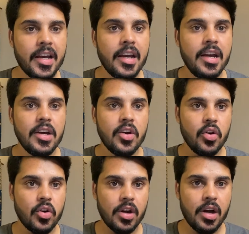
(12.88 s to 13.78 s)
है
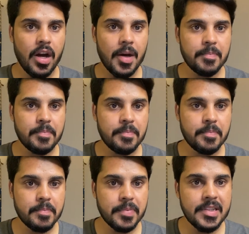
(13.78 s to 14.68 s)
और आप
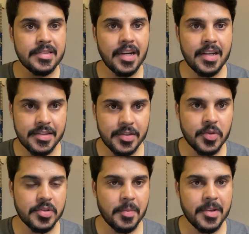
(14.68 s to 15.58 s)
किस तरह से
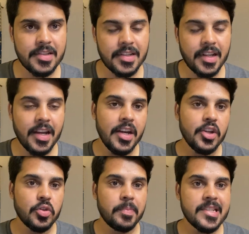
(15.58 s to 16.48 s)
इसको समझ सकते
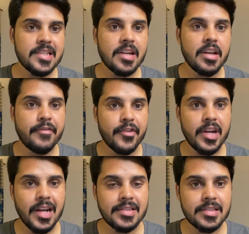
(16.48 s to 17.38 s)
हैं तो बेसिकली
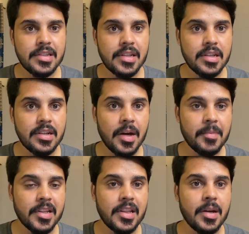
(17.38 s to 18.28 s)
फ्रीलांसिंग का
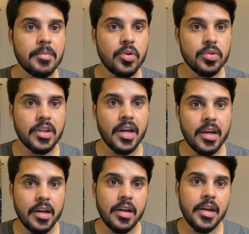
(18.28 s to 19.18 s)
मतलब होता
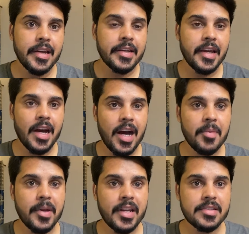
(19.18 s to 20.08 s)
है कि
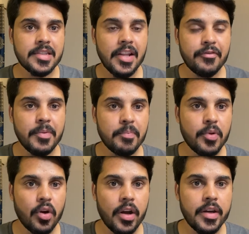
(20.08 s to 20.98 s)
आप एक सेल्फ
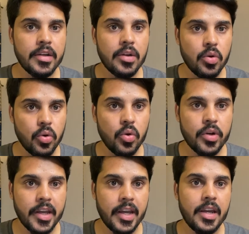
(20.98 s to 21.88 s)
एम्प्लॉयड हो
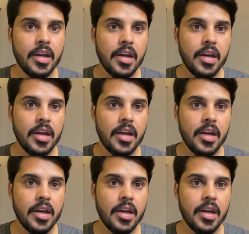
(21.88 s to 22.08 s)
के